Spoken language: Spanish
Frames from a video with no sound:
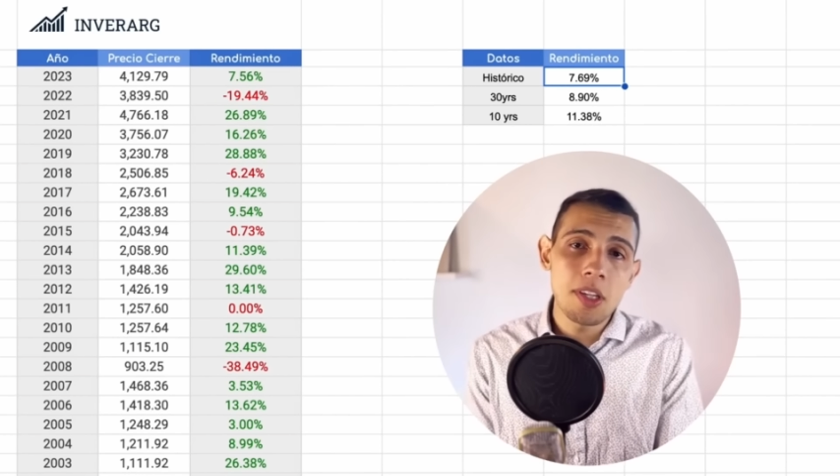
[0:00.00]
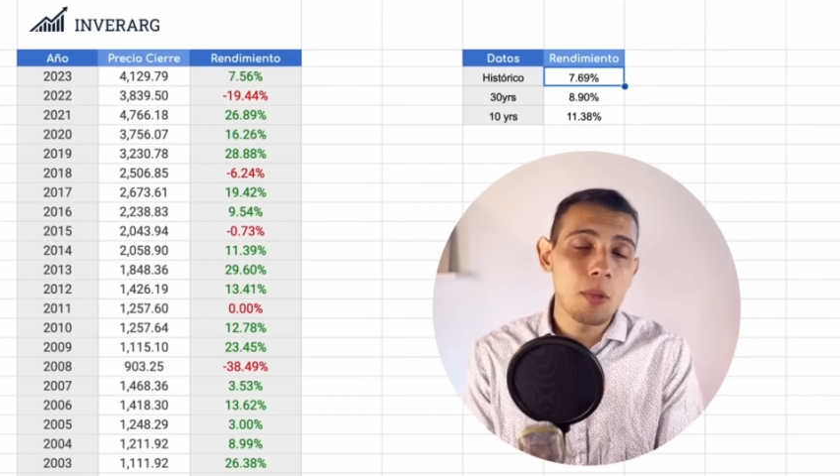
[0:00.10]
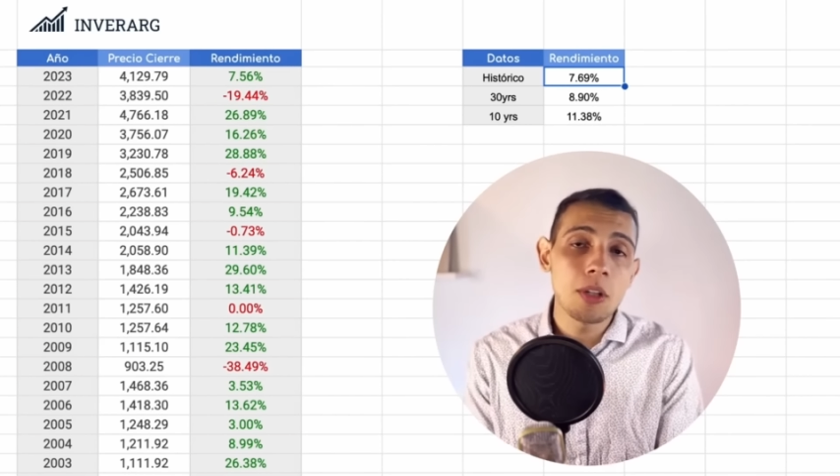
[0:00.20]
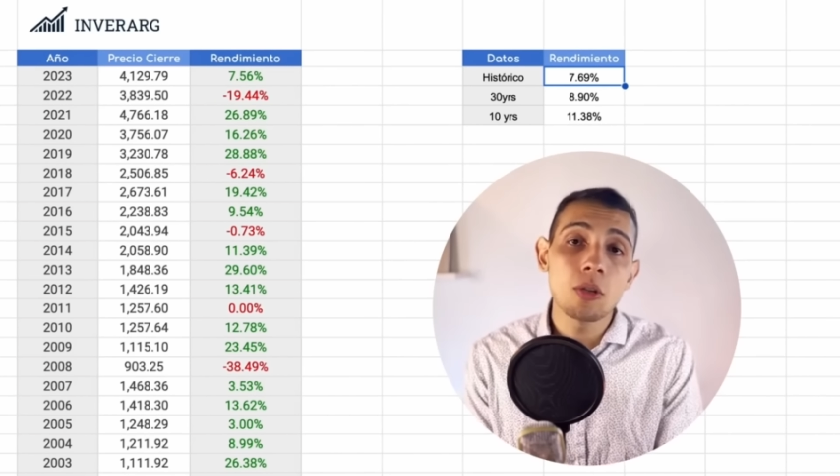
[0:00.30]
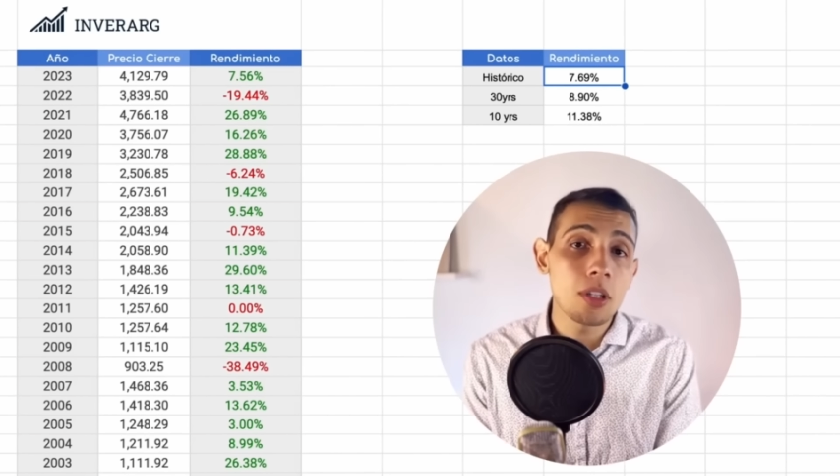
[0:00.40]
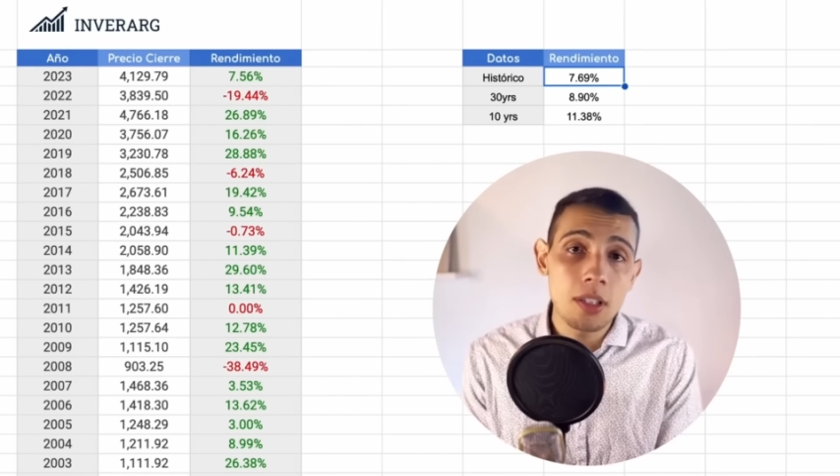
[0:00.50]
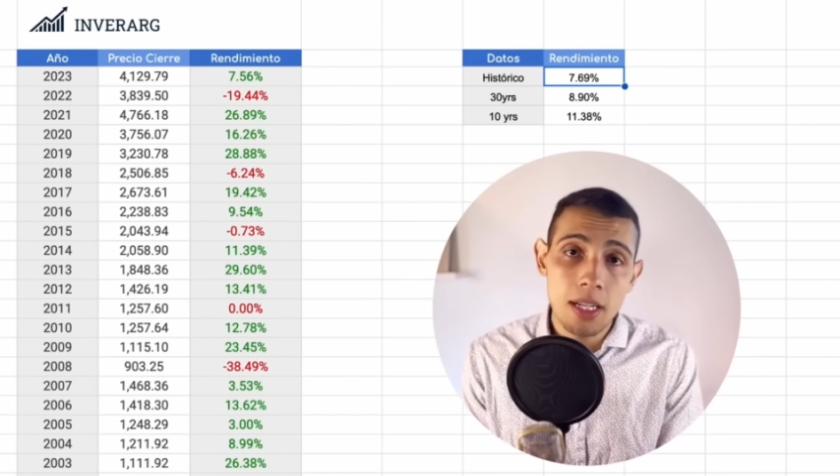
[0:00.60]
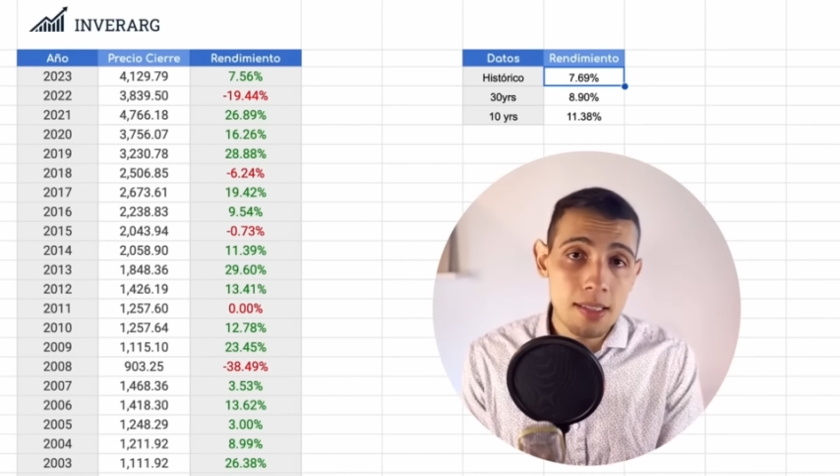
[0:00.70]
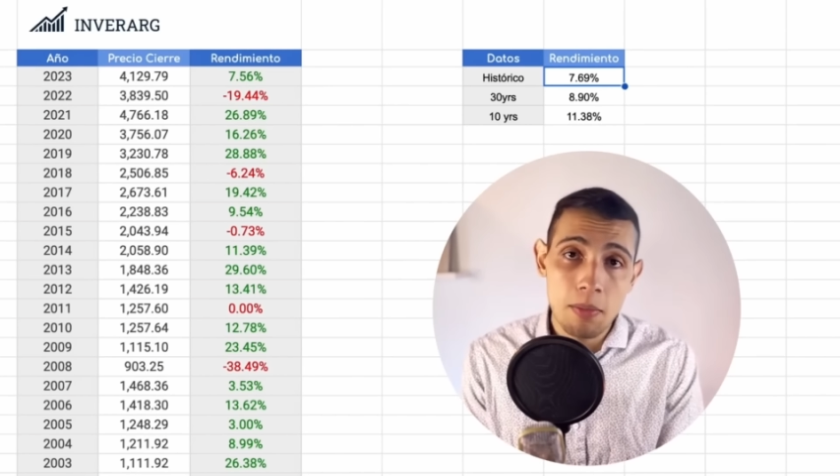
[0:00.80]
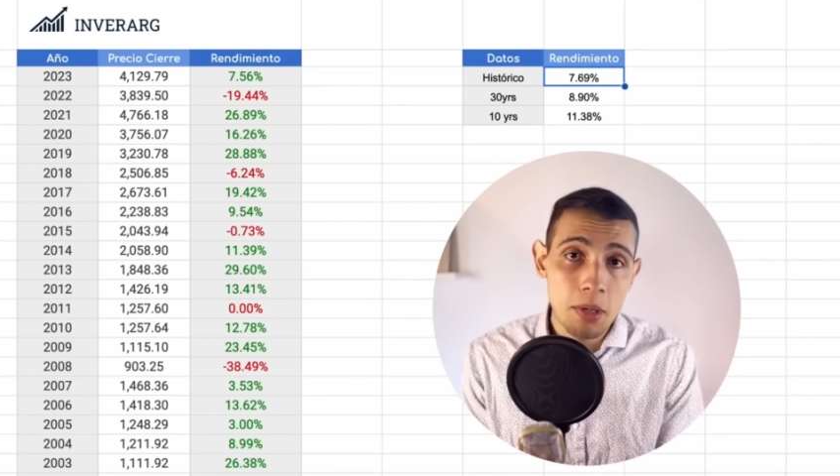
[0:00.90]
es cuánto rinde el
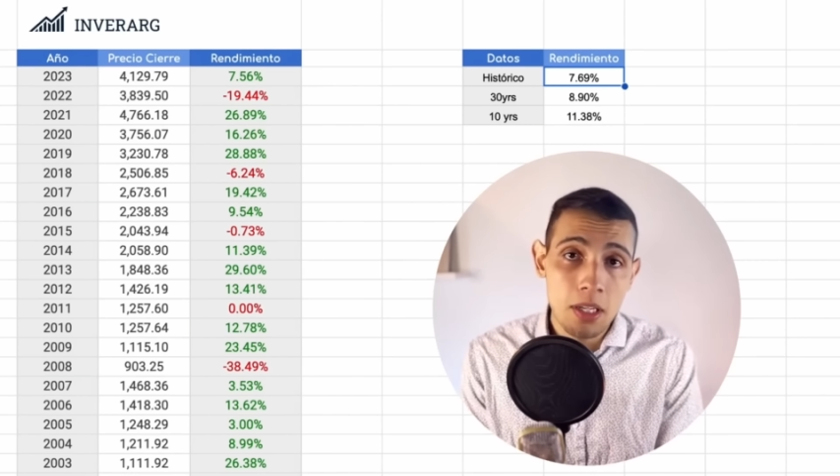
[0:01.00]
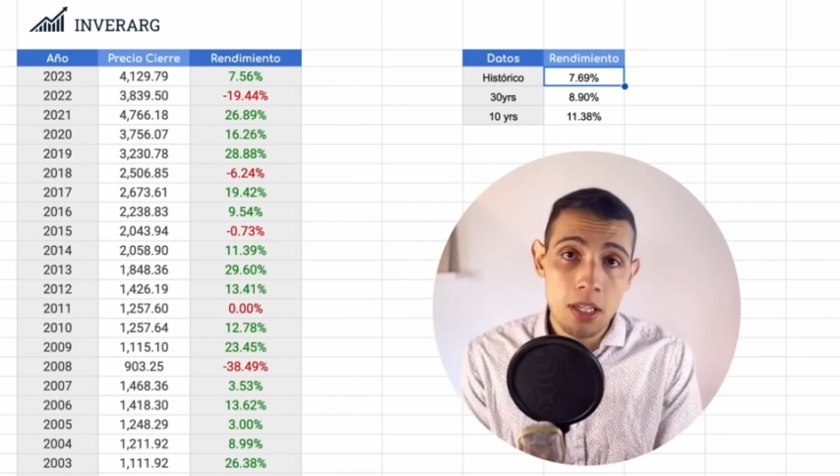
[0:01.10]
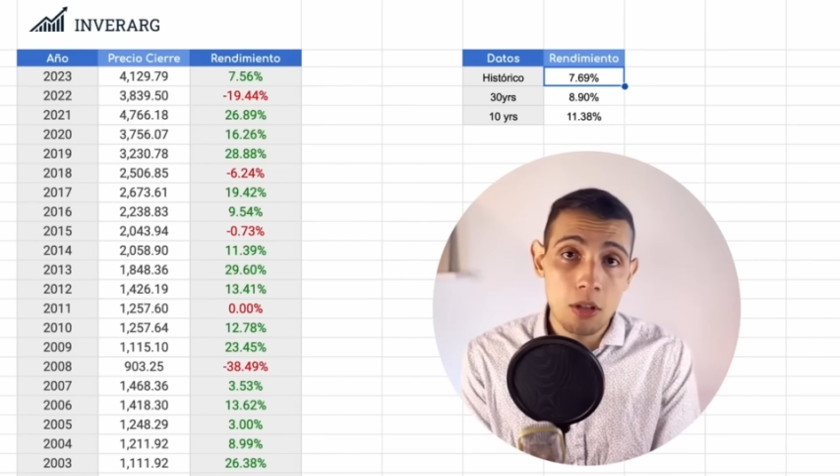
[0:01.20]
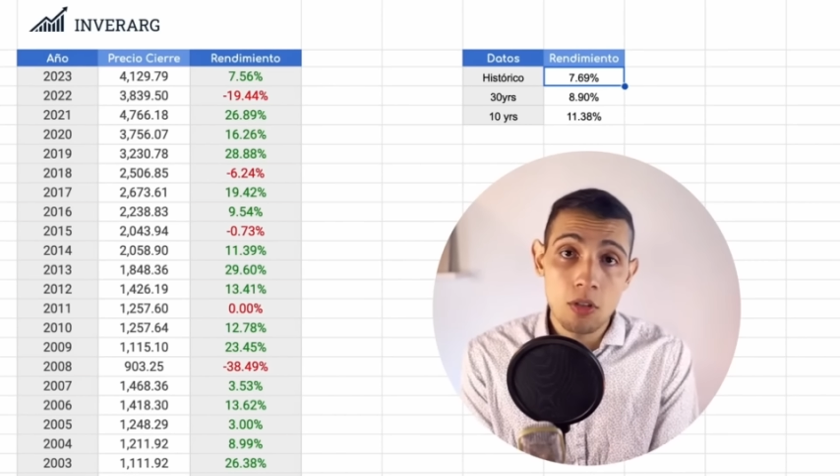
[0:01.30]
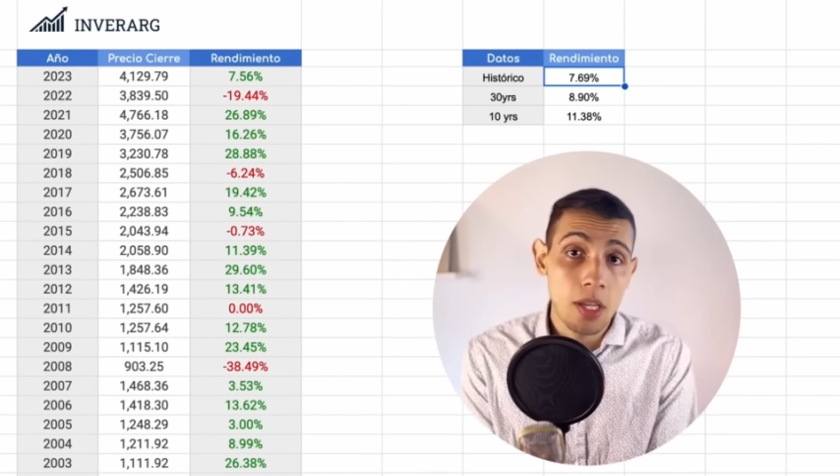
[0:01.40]
S&P 500